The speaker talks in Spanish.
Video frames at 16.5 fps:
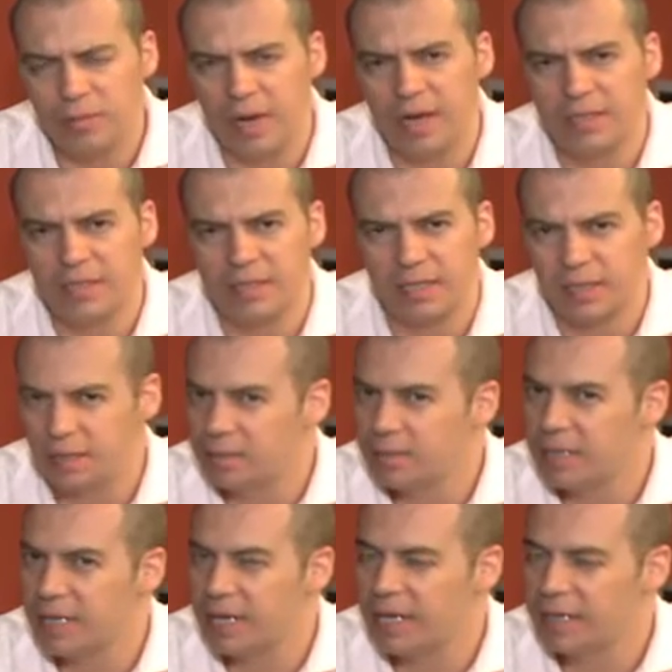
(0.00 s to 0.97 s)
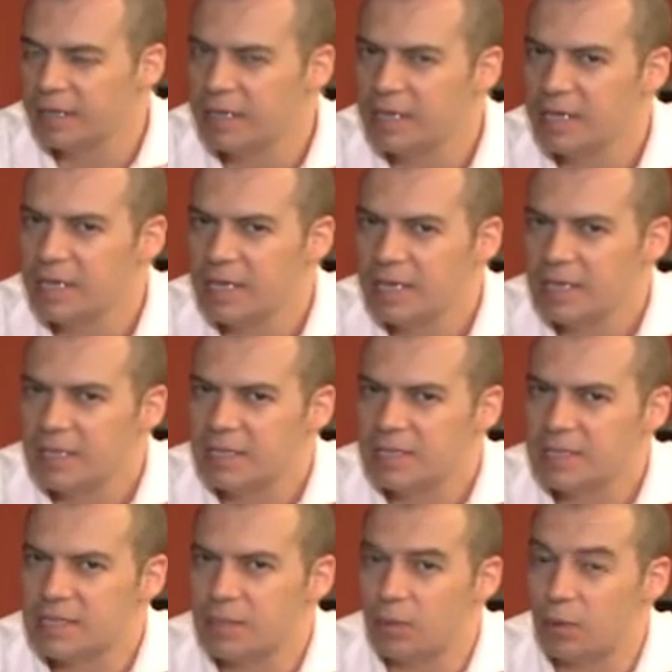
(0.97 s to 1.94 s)
más actividad,
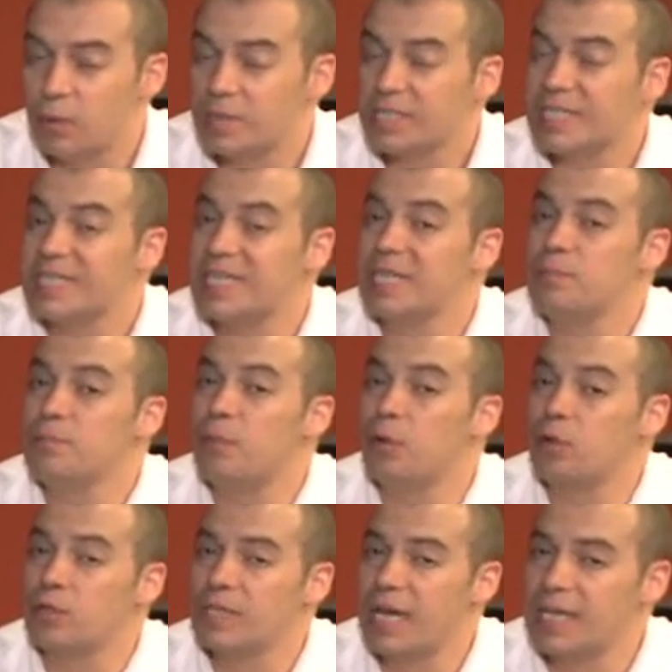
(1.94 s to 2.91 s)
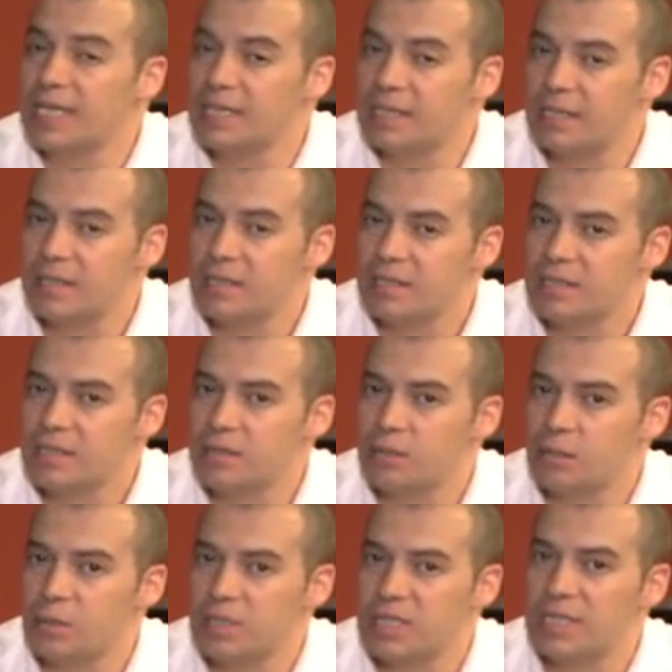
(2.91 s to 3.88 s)
se volvió a sentir importante, se
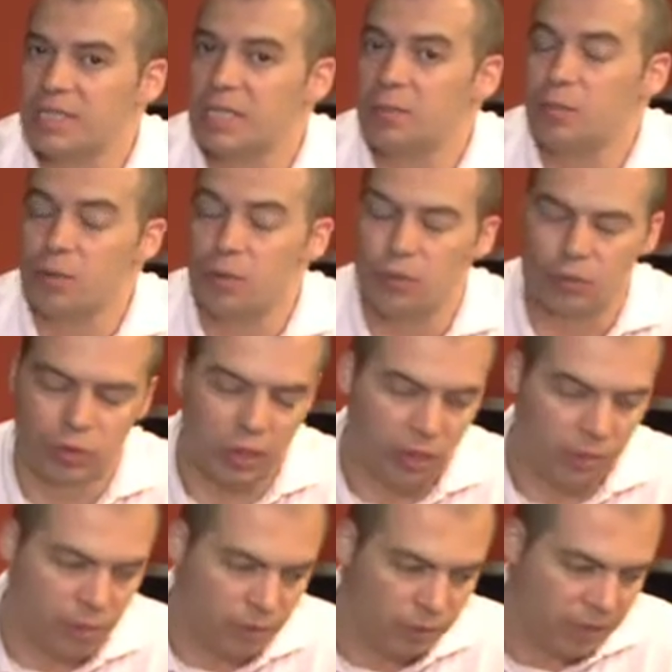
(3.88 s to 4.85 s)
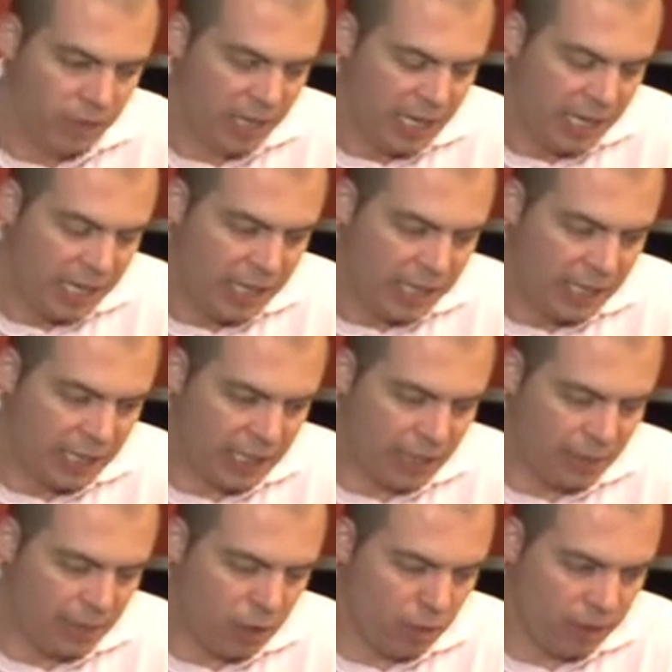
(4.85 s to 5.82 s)
volvió a sentir productivo y
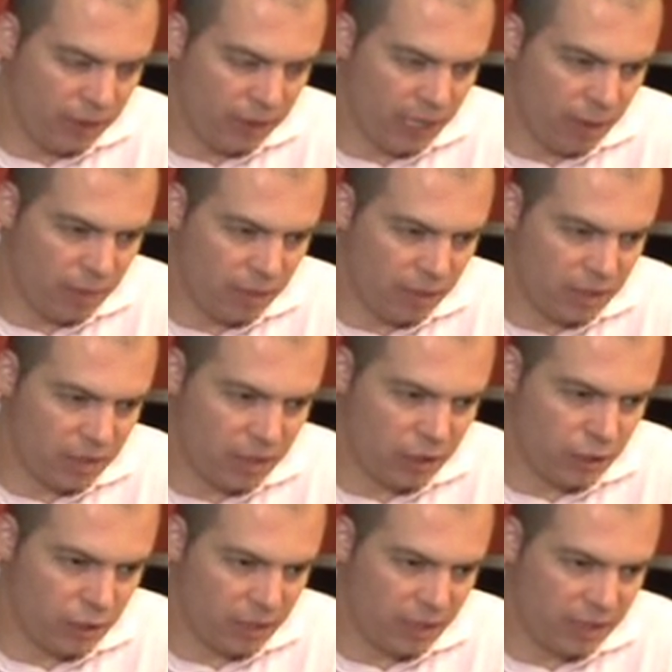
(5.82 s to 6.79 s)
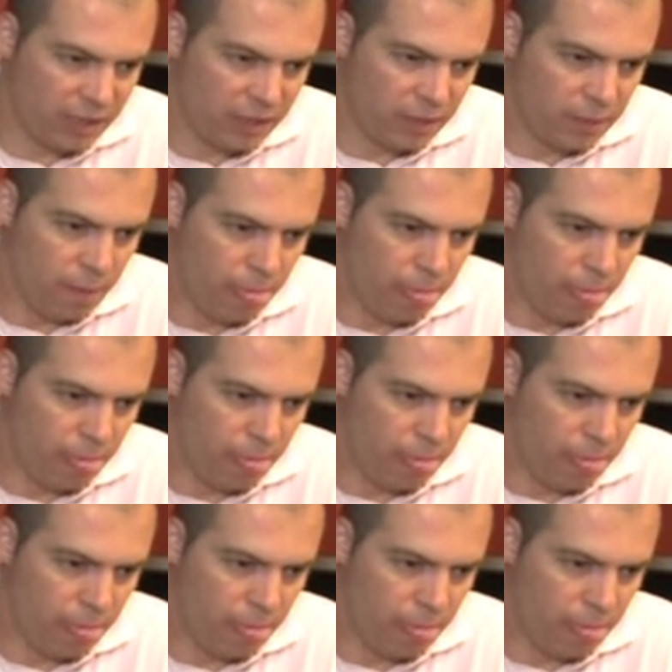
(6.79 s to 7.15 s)
que me lo venden al Manchester United.